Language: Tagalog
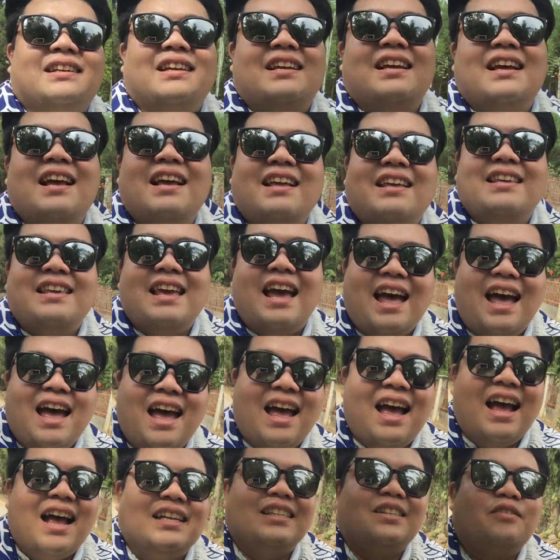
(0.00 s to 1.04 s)
niya.
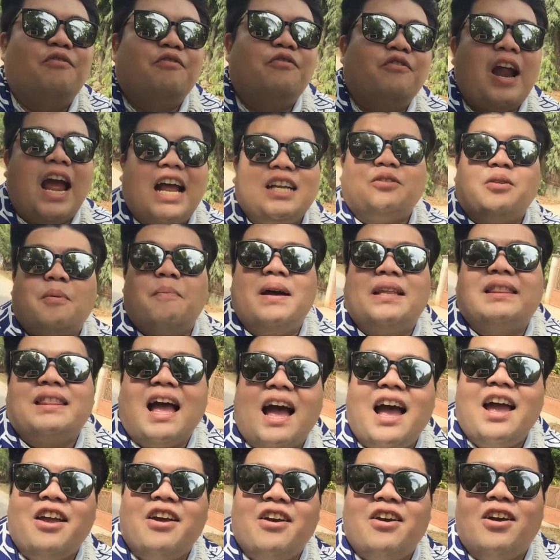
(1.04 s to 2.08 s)
Yes, fresh ba
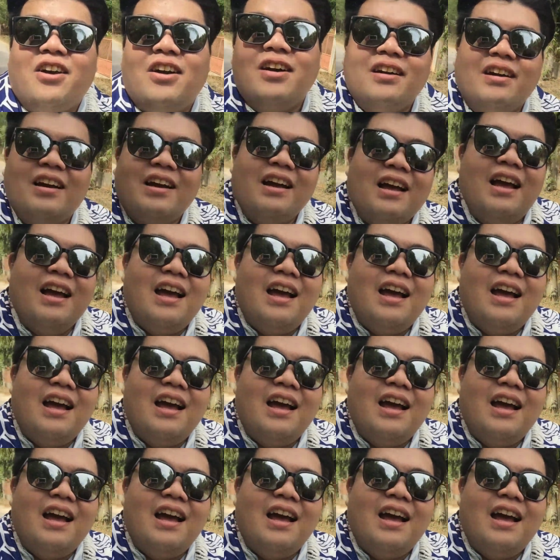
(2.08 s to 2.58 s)
tayo?